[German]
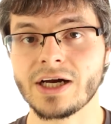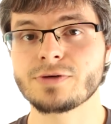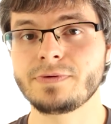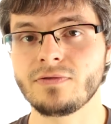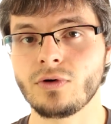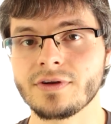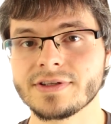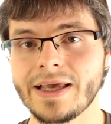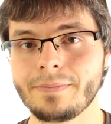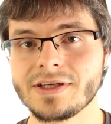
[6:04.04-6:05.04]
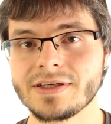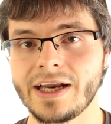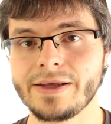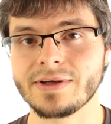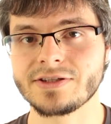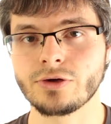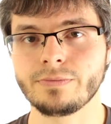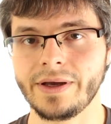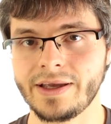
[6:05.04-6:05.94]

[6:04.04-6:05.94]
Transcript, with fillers: Beispiel wurden sämtliche Animationen bei